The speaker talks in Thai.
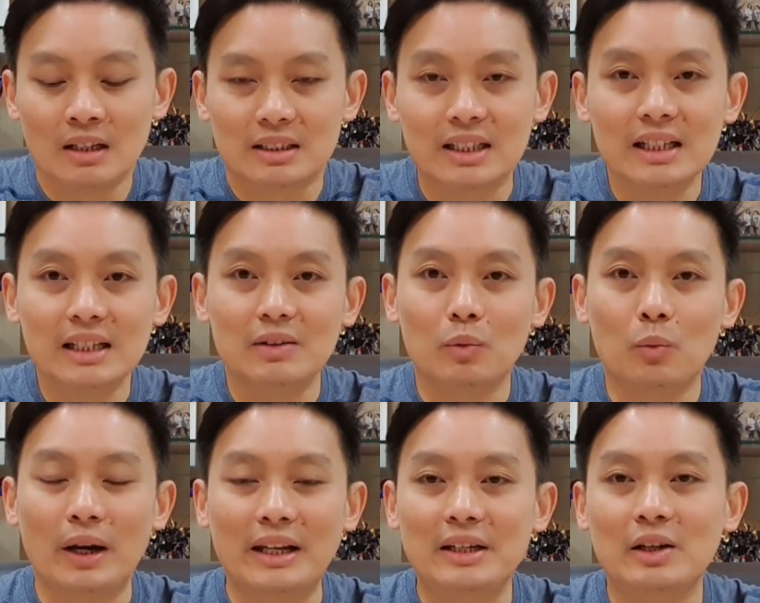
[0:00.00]
ทีนี้
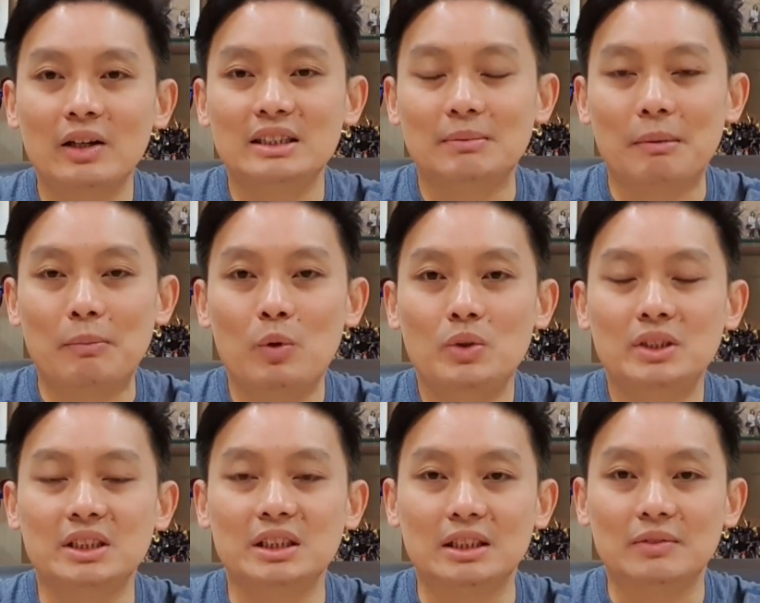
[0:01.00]
วันนี้ก็เลยจะมาพูด
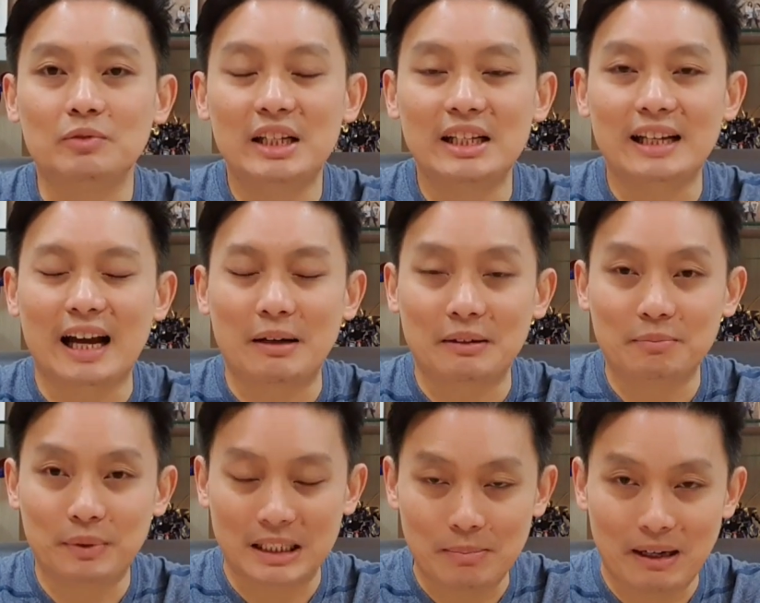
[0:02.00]
ถึงวิธีการ
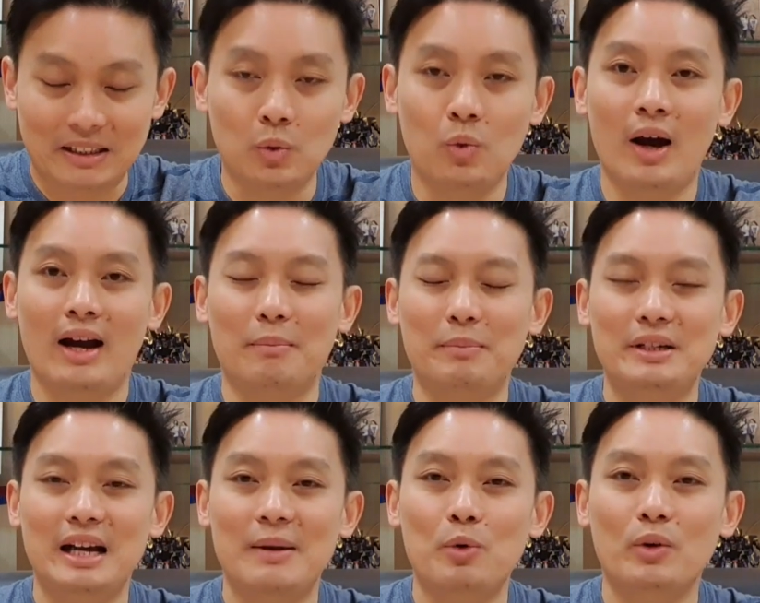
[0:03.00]
ปฏิบัติตัว เพื่อ
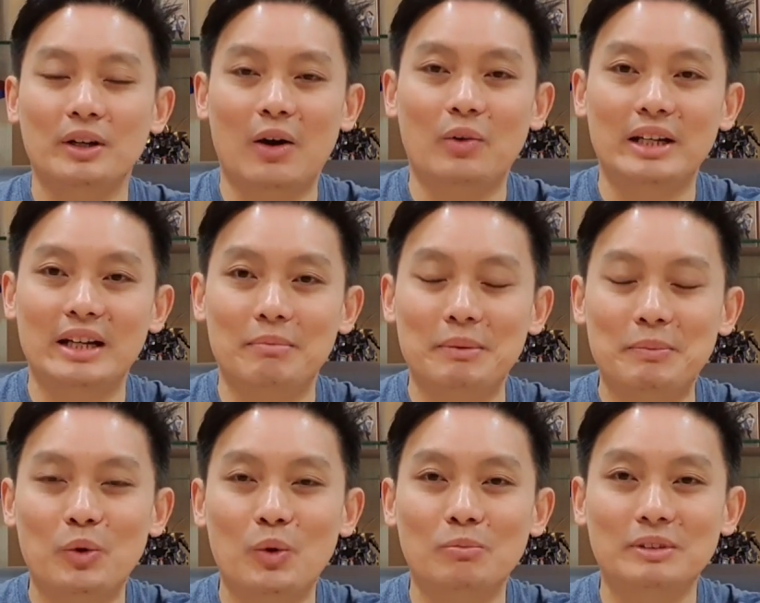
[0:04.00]
ให้พวกเราเนี่ยมี
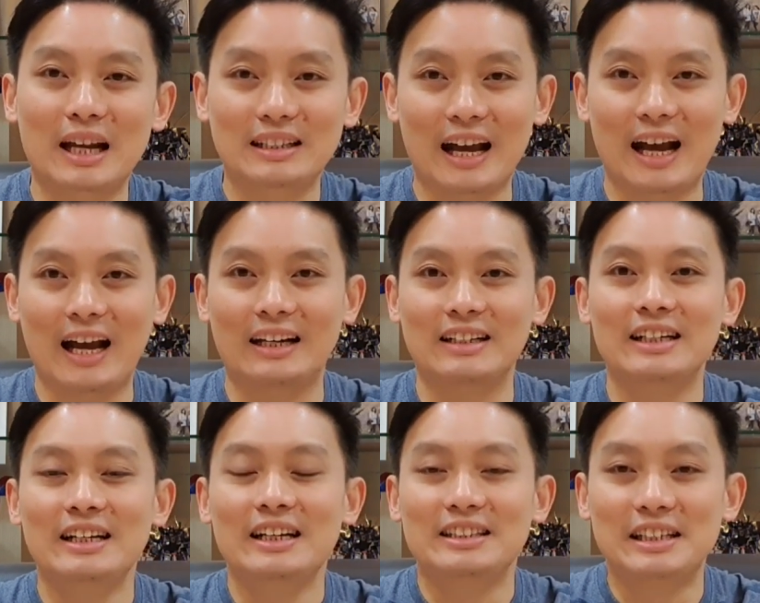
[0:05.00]
ภูมิต้านทาน
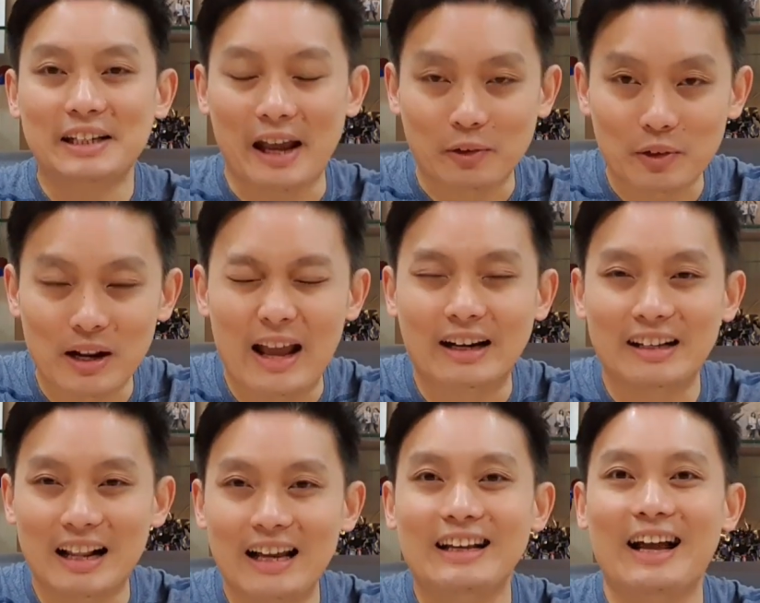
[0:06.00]
ที่แข็งแรงใน
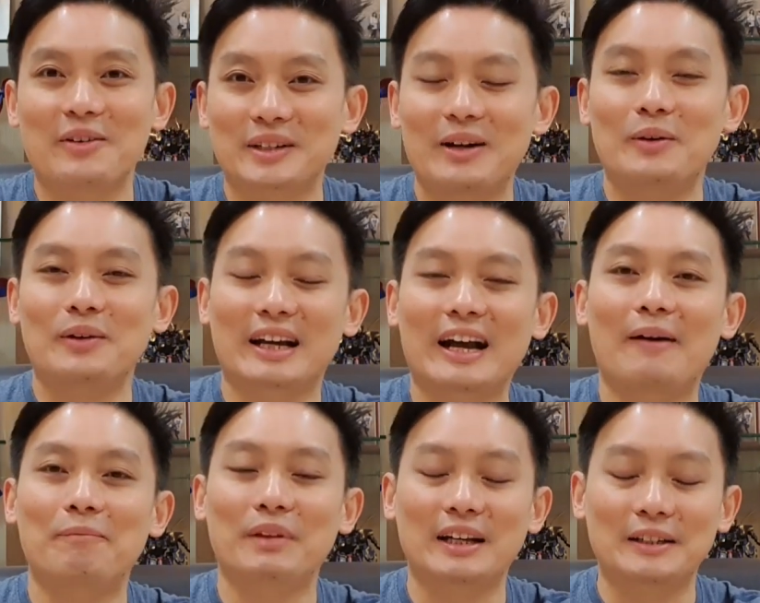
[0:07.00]
ร่างกายของเรานะครั
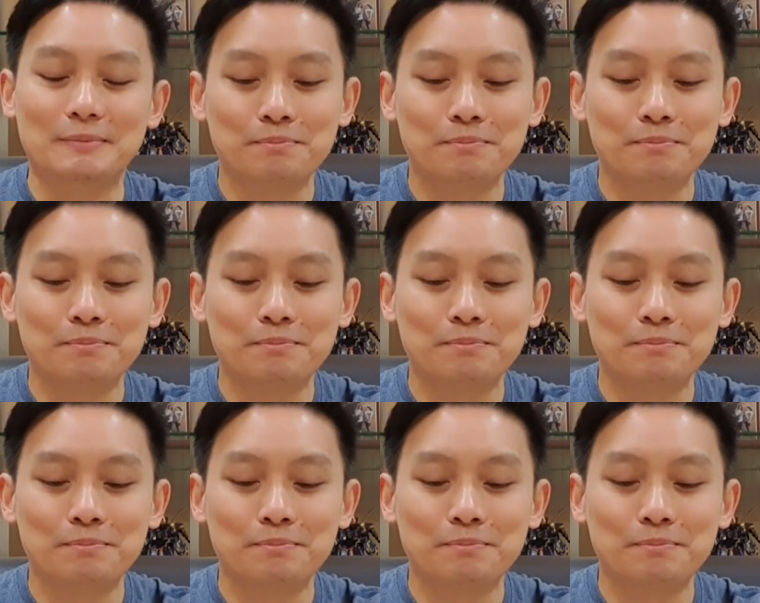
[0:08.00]
บนะ